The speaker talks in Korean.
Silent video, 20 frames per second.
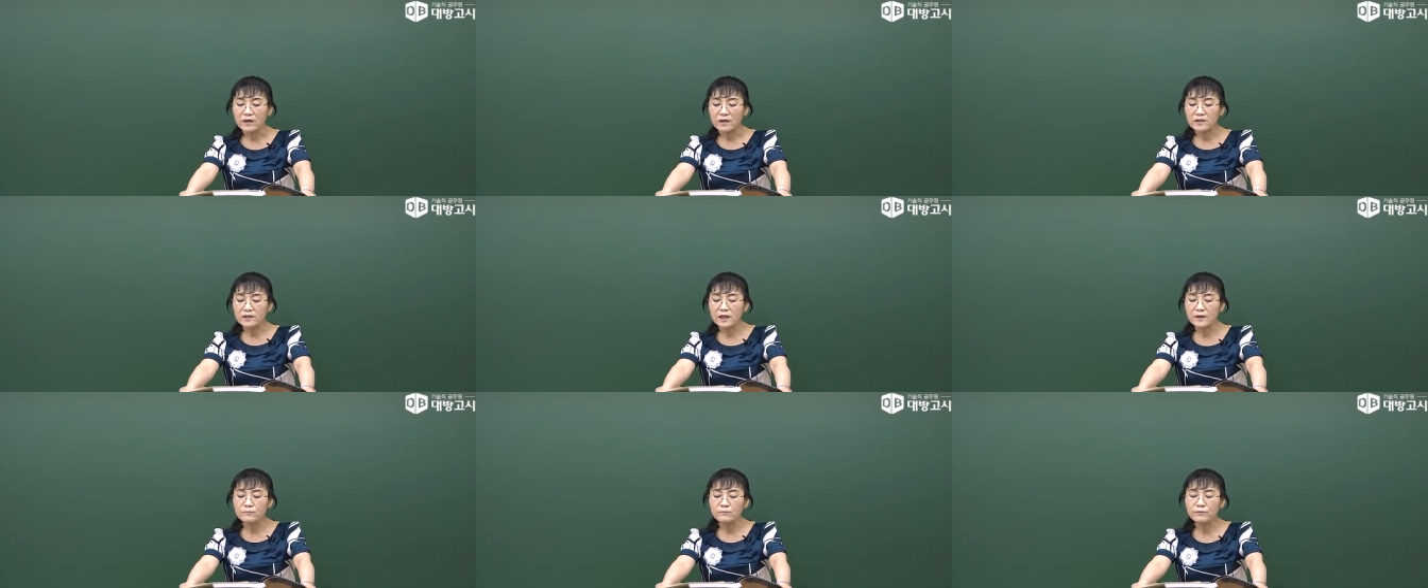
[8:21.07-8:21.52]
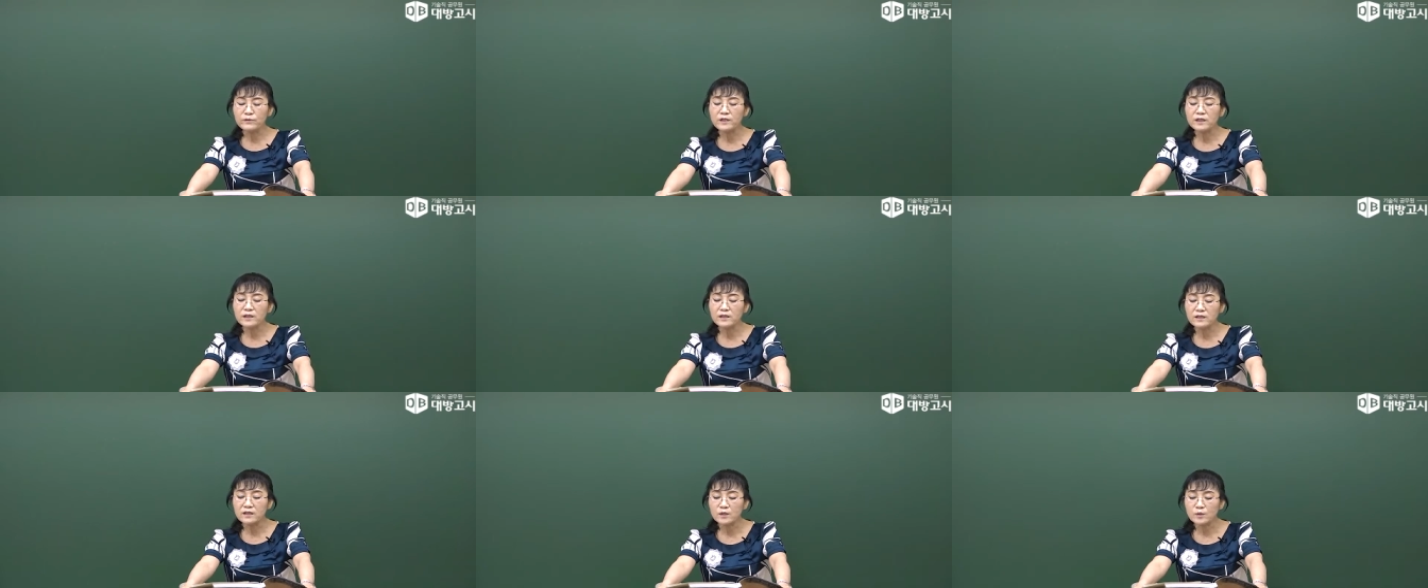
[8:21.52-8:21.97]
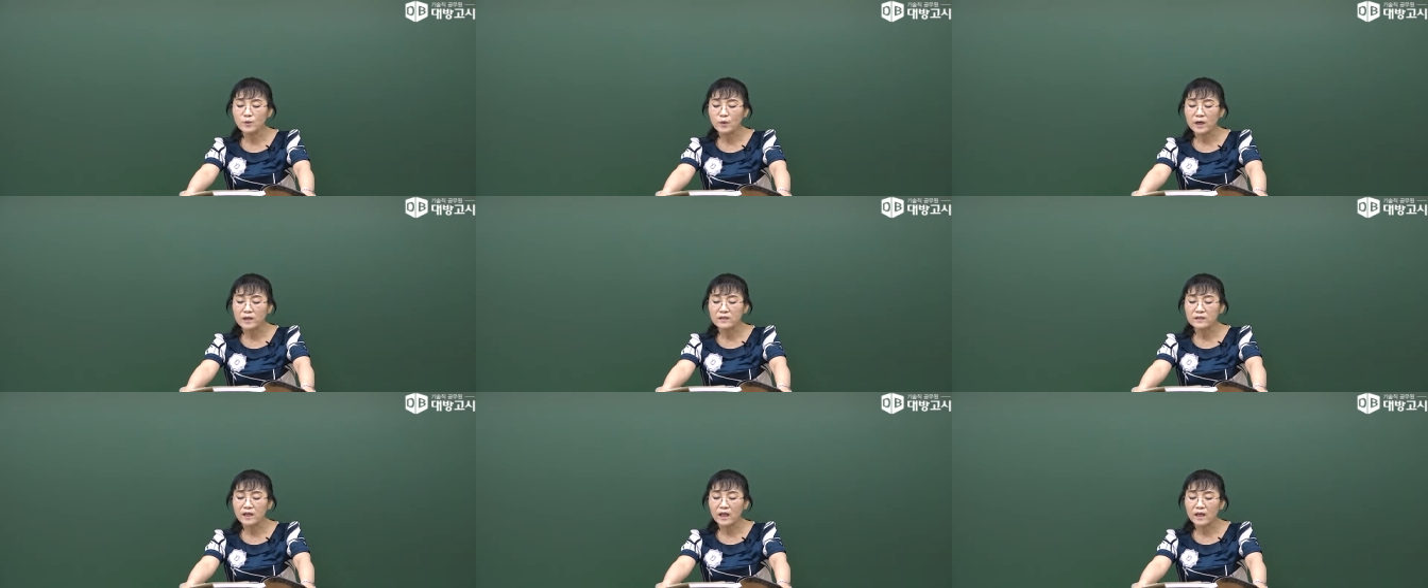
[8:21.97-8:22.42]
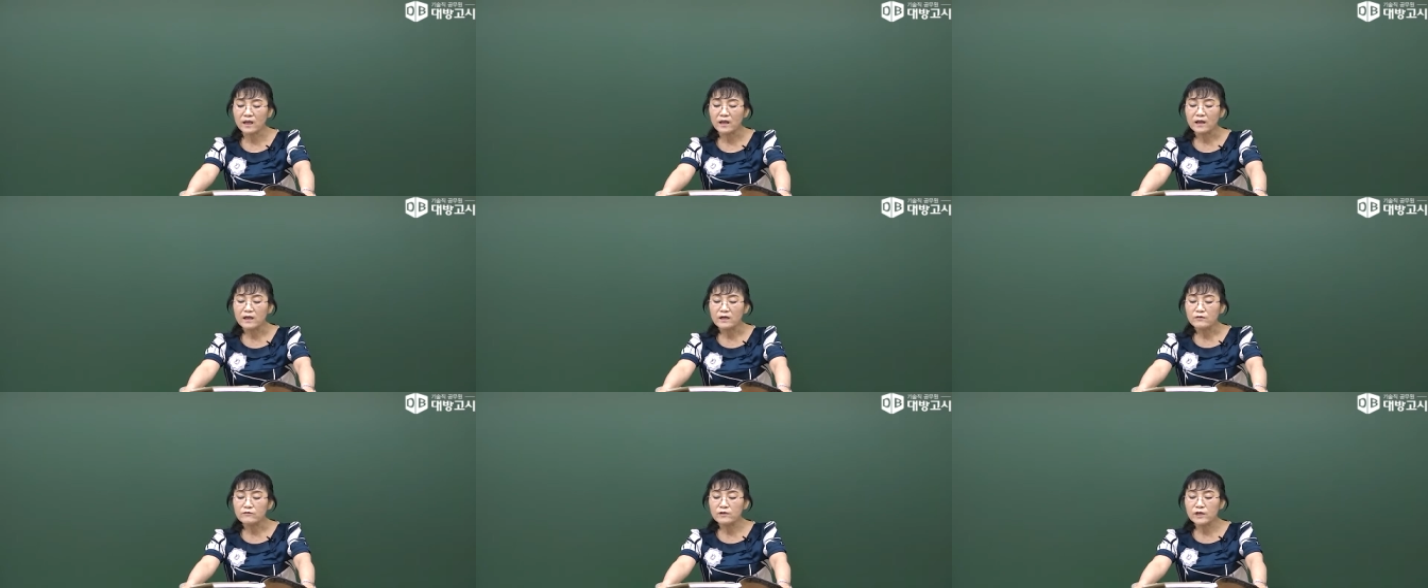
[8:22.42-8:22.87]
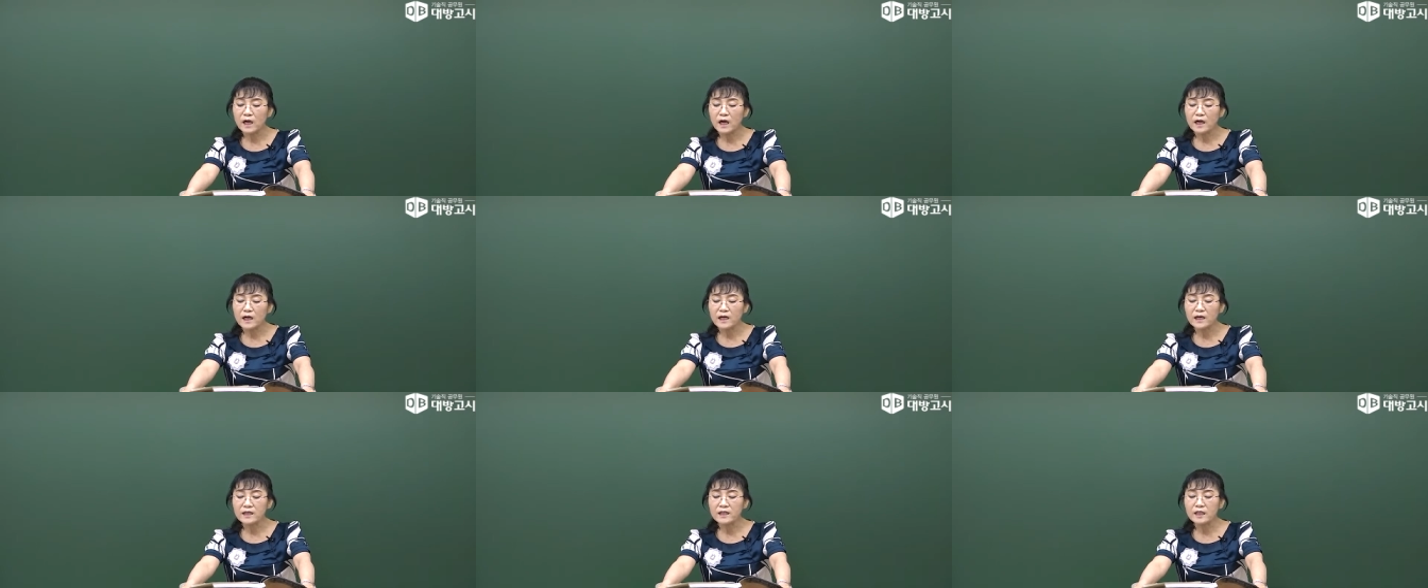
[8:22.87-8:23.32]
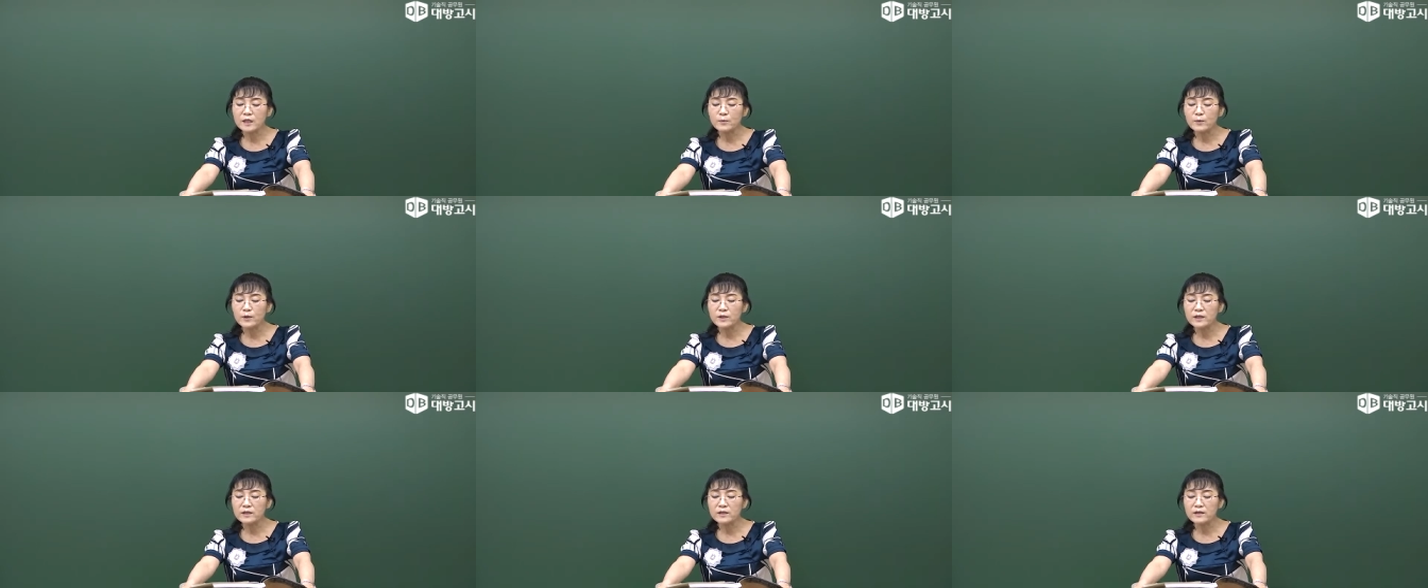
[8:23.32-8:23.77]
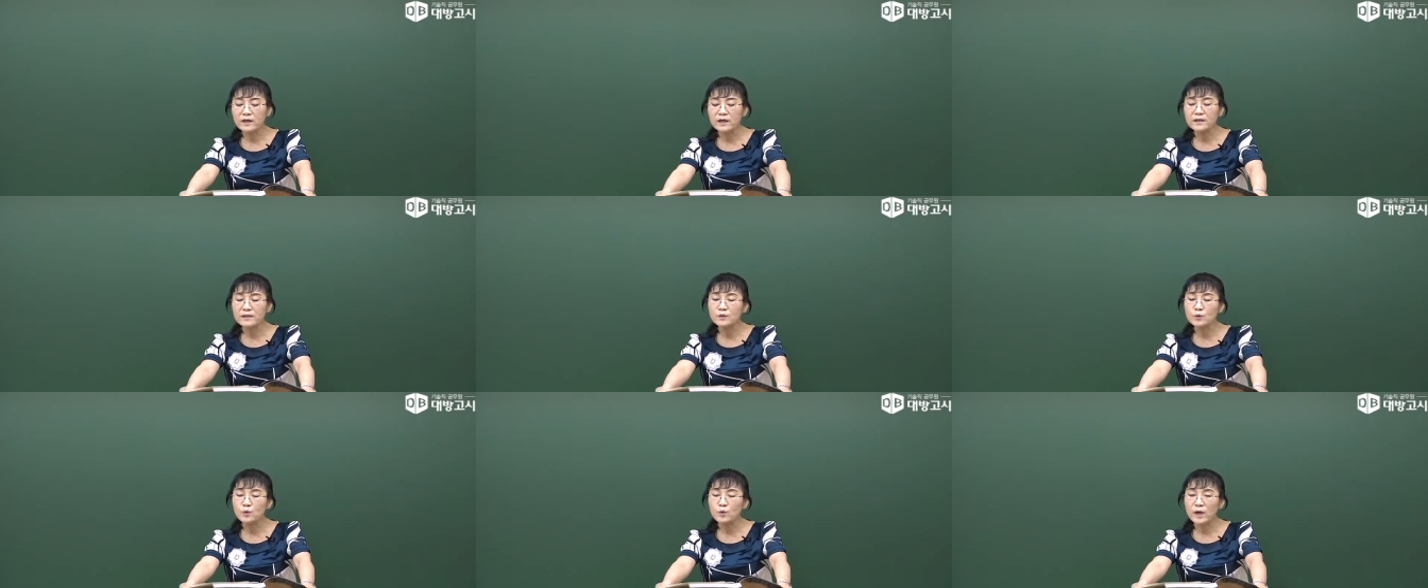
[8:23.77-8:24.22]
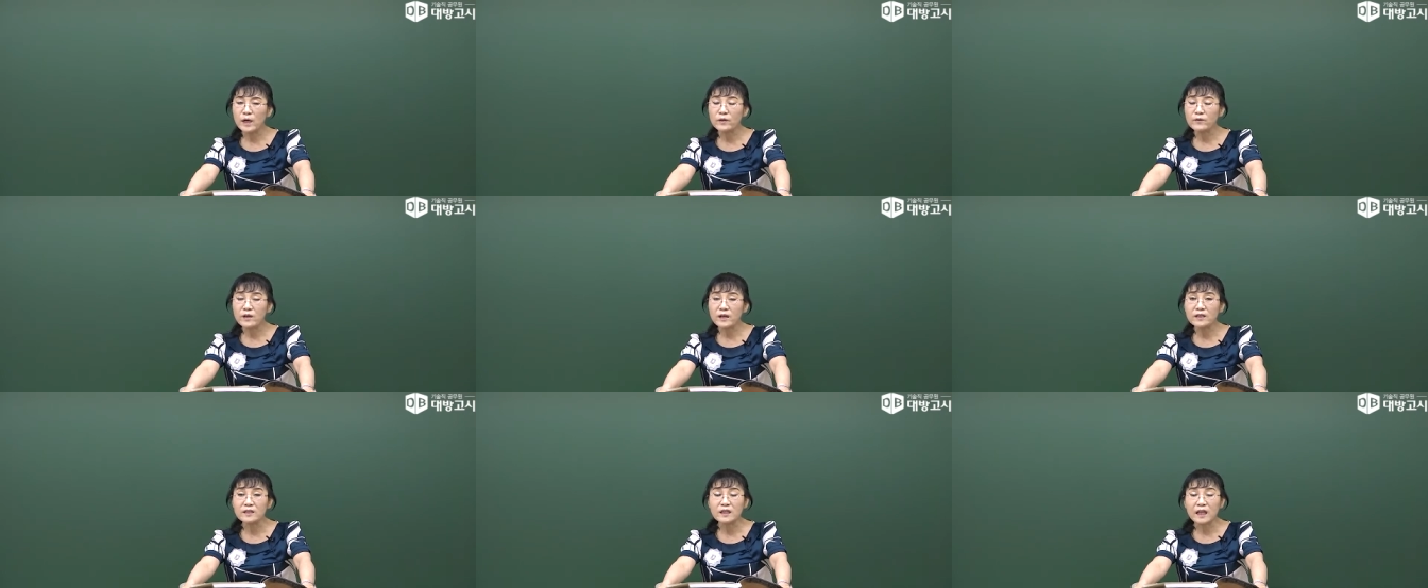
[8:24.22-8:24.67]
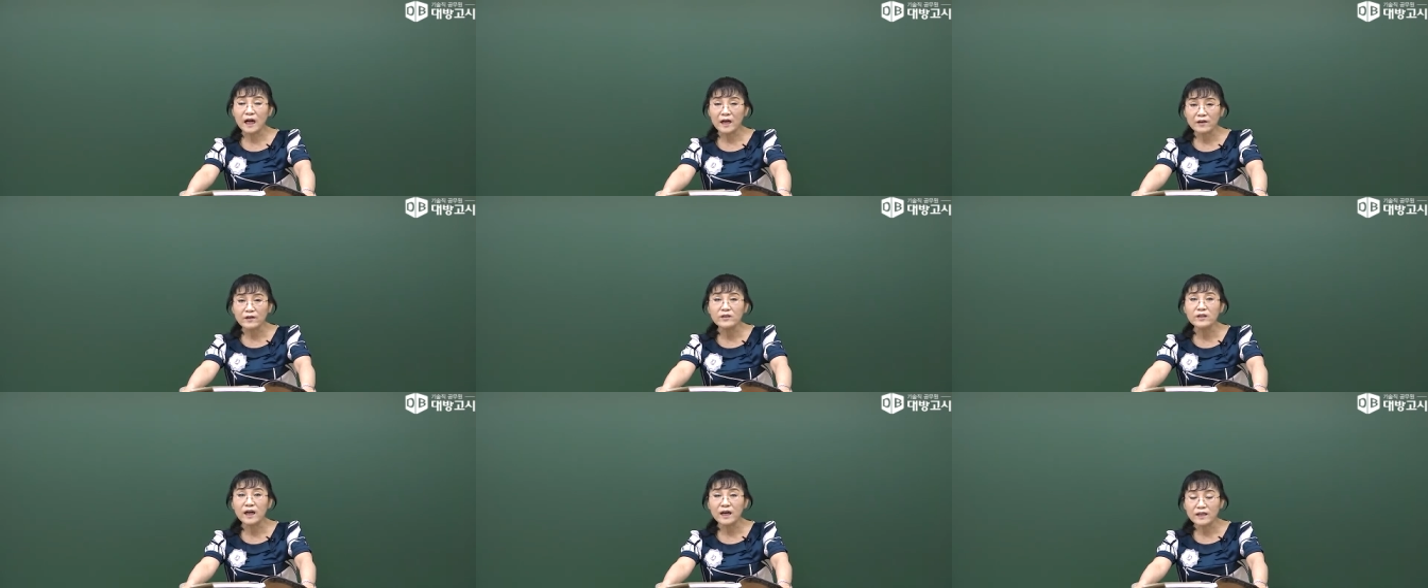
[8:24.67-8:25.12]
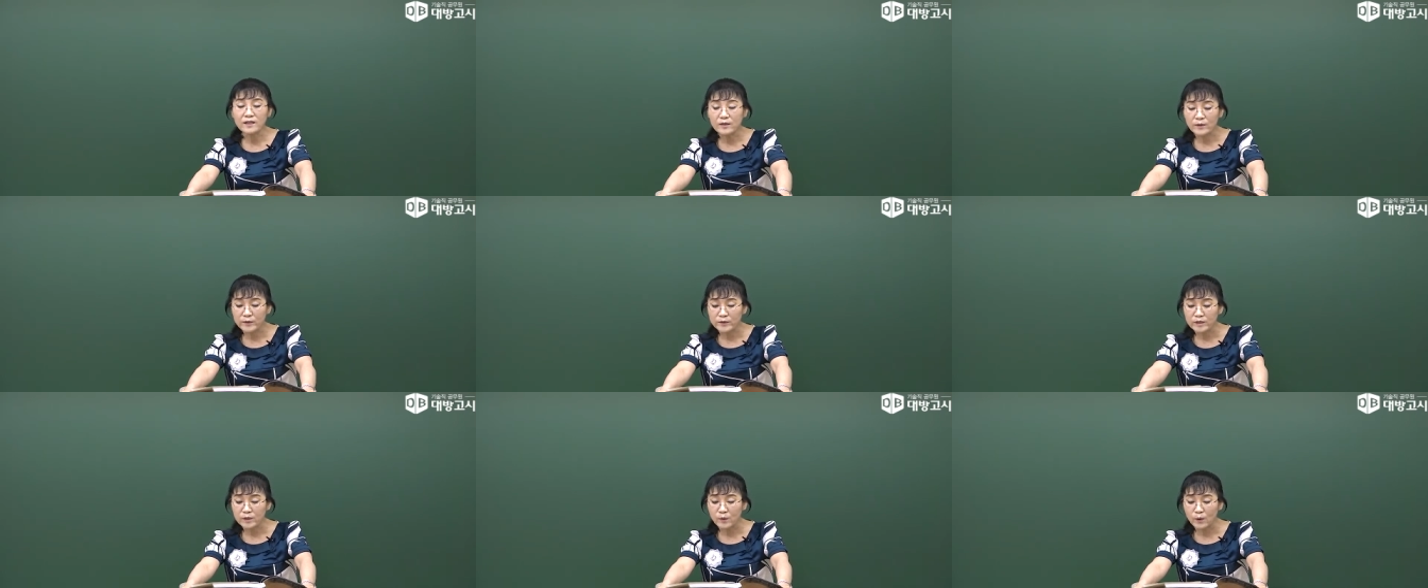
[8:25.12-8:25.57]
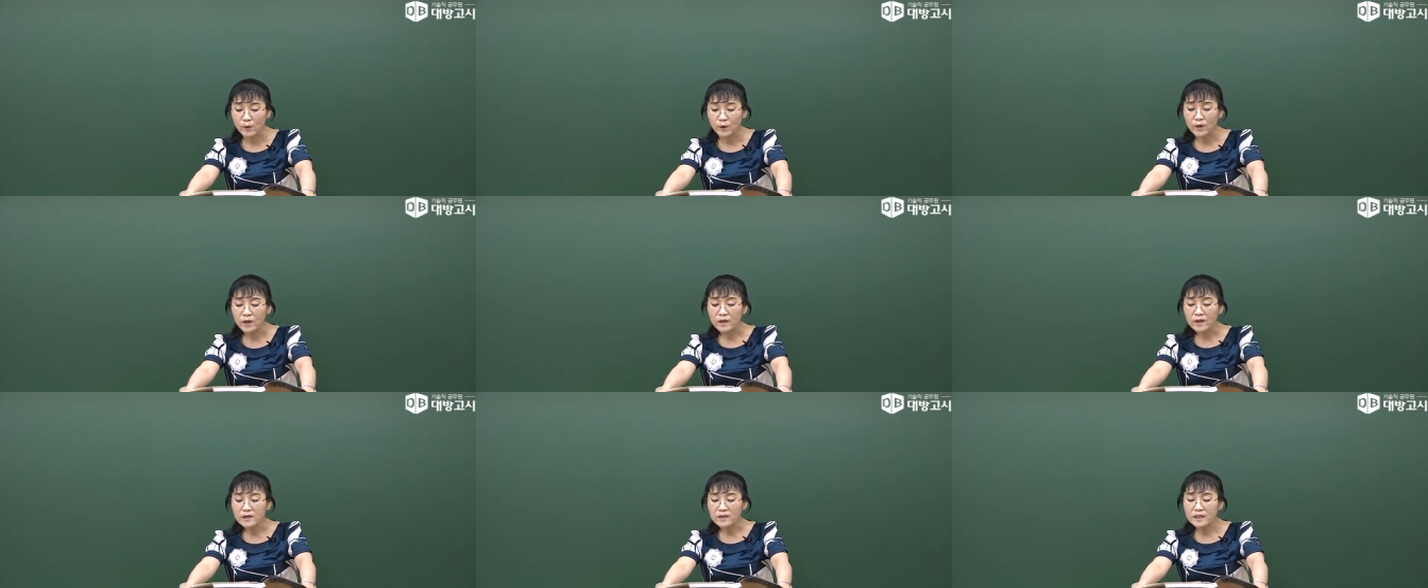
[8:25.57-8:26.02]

그 다음 프린트를 또 하는데 우리가 아까 기본에 들어가는 종합계획은 당연히 하는 것이고